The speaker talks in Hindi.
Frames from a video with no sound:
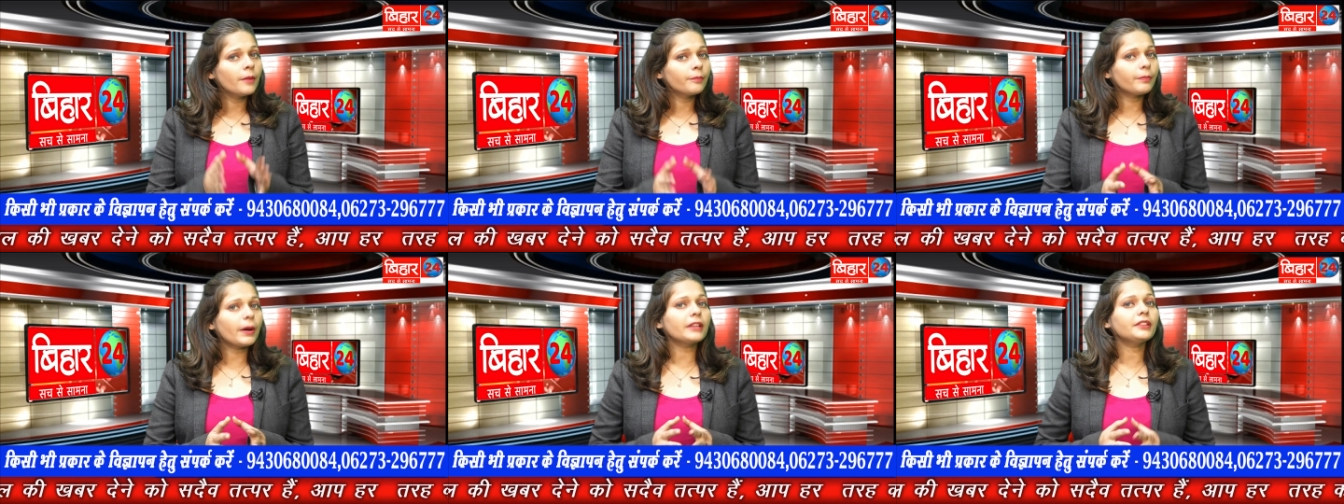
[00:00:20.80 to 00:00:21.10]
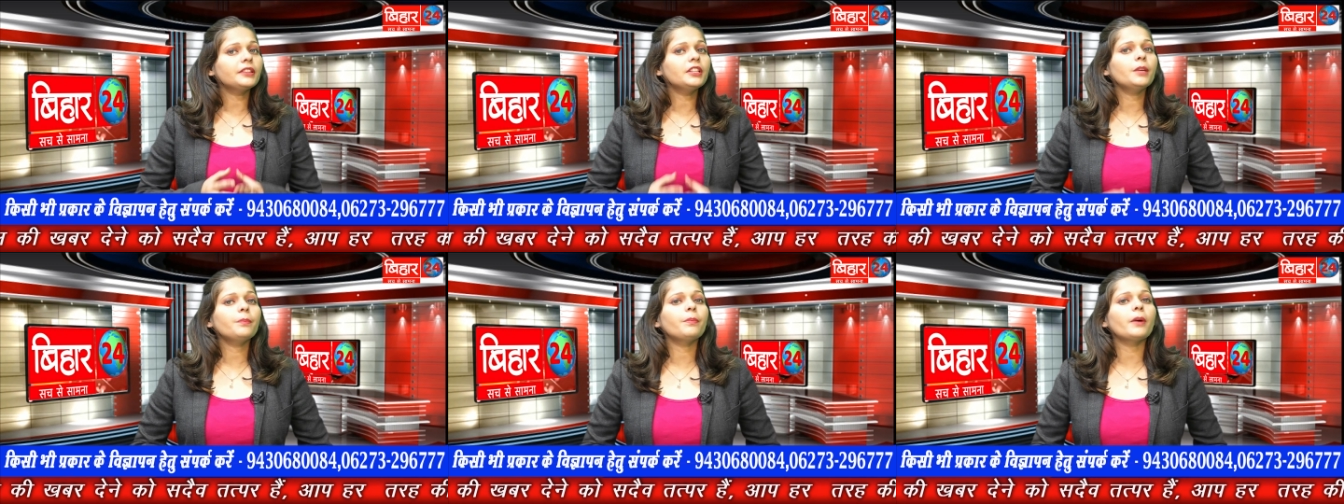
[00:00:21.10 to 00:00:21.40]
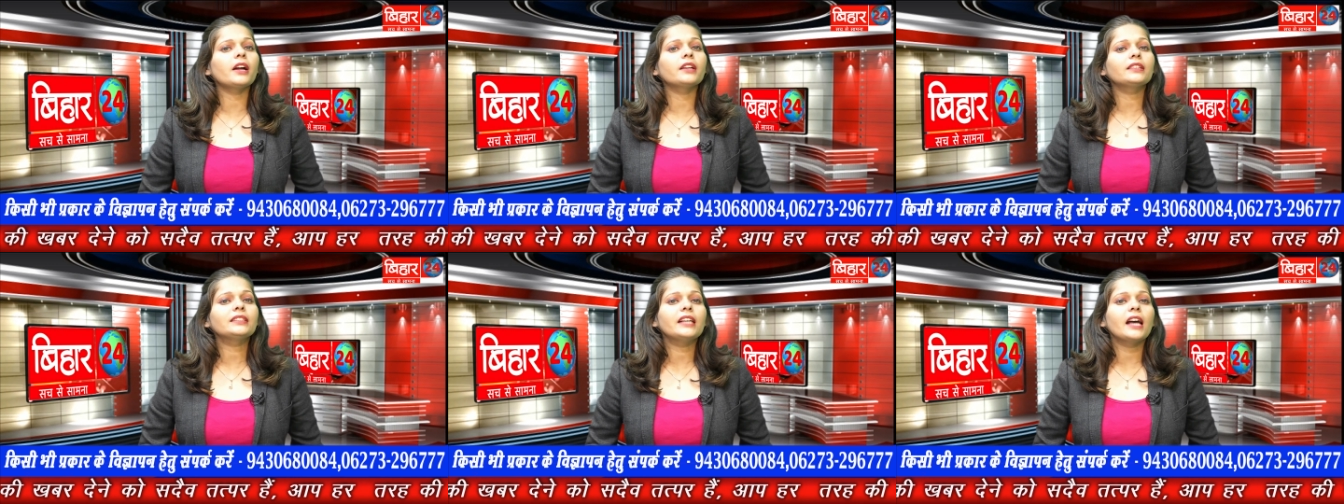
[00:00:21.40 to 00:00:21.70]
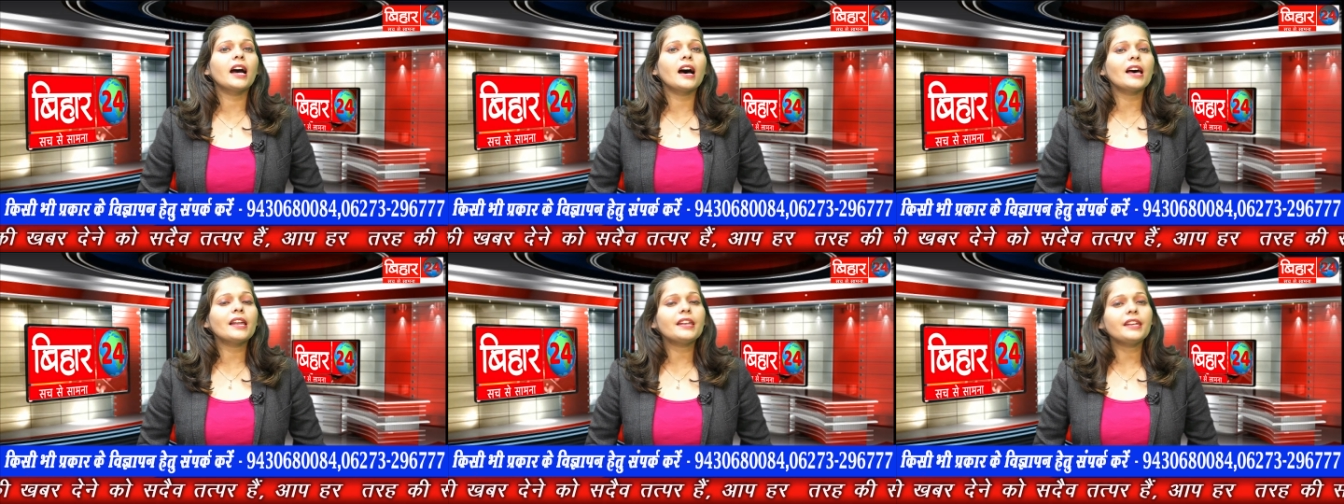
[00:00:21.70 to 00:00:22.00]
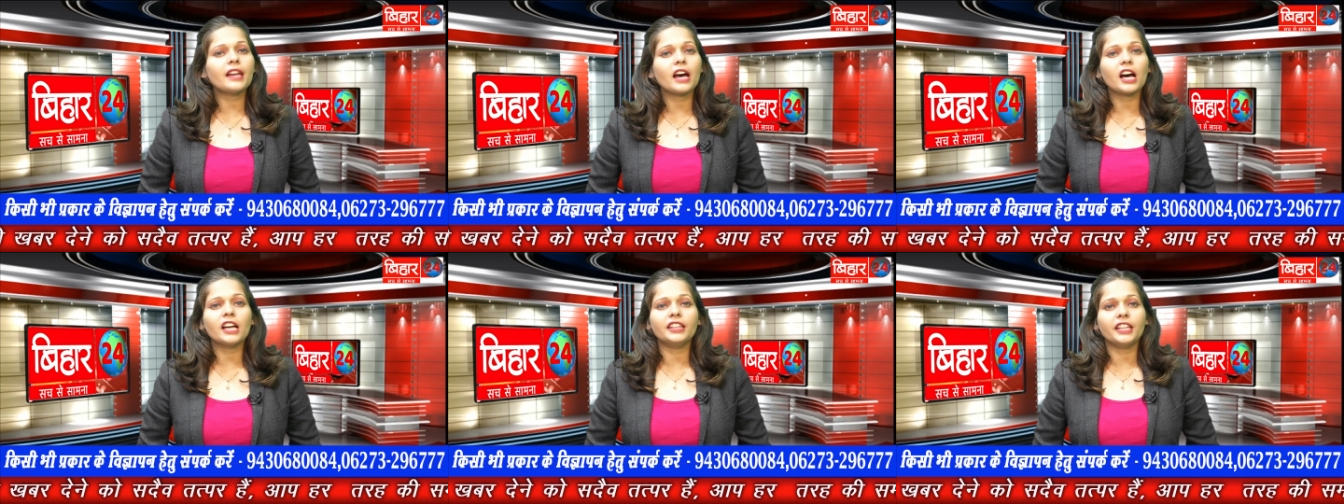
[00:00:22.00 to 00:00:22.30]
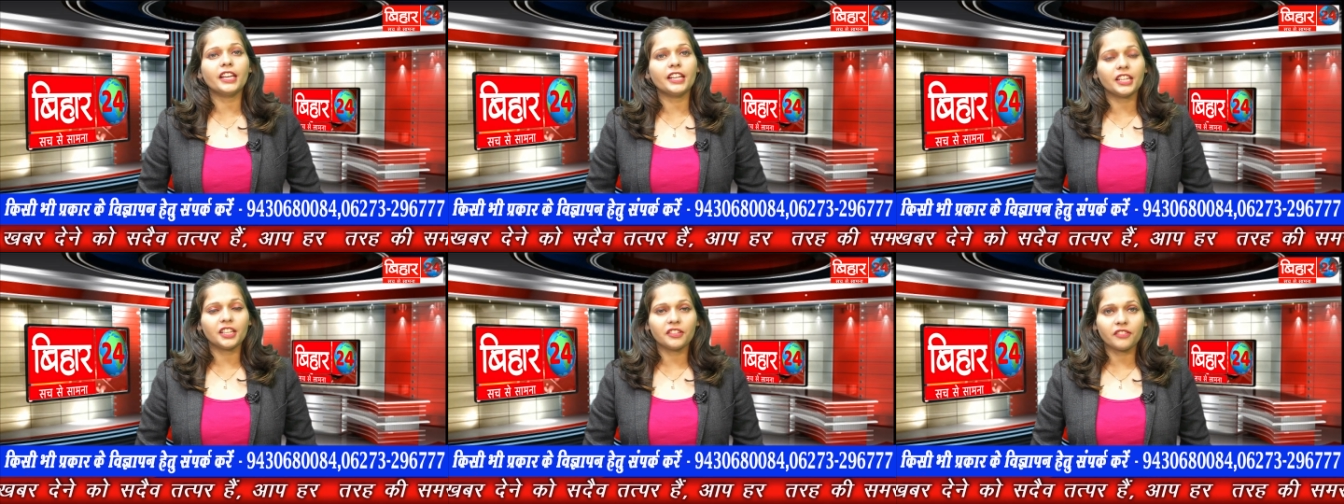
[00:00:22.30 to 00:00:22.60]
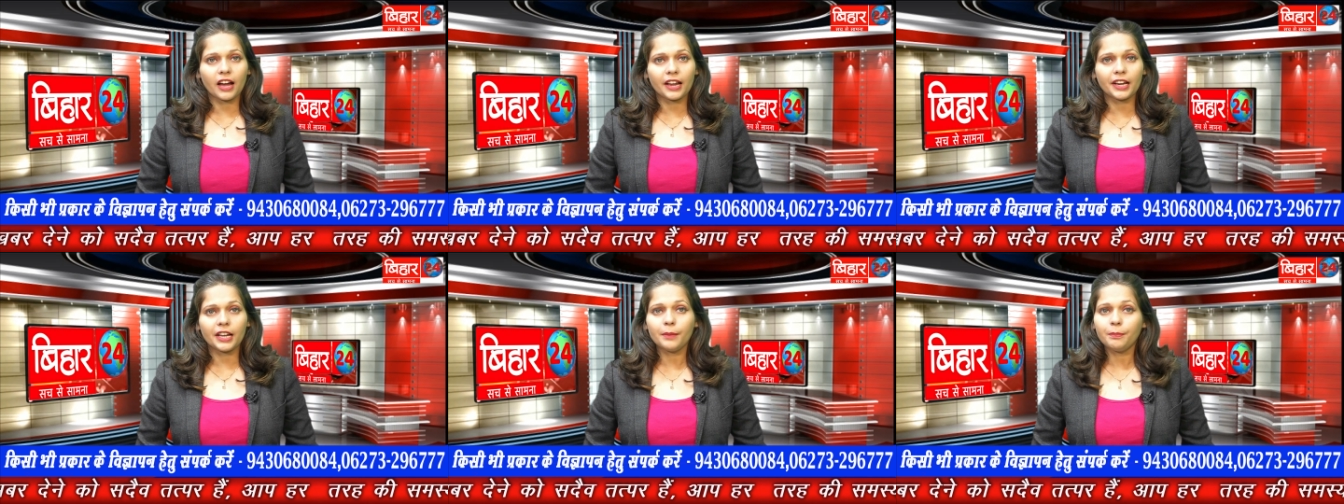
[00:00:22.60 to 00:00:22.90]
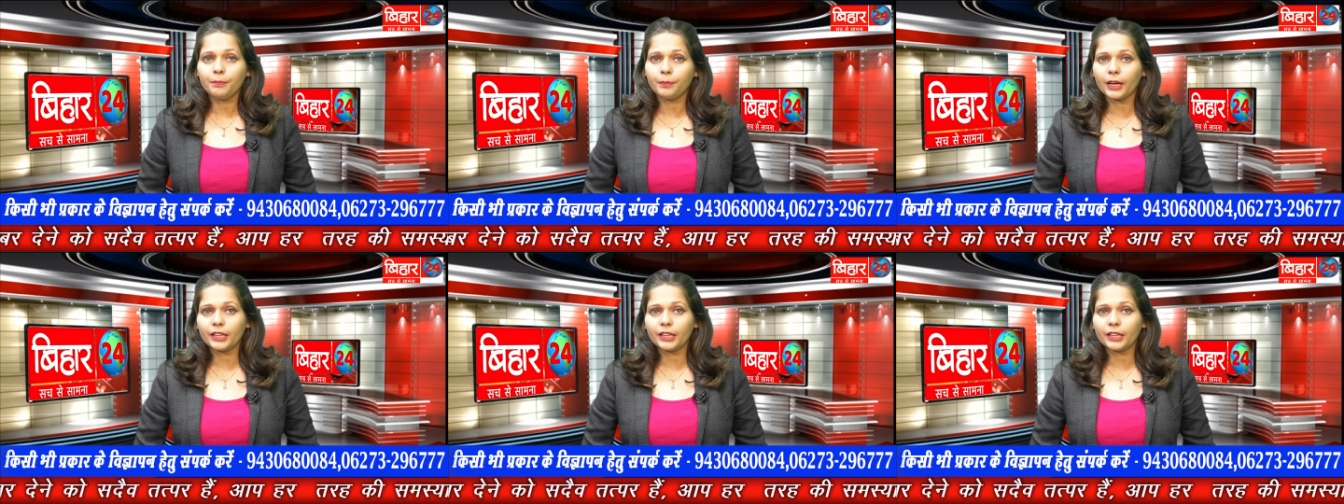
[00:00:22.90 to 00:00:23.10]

पत्नी पर ध्यान ना देने वाले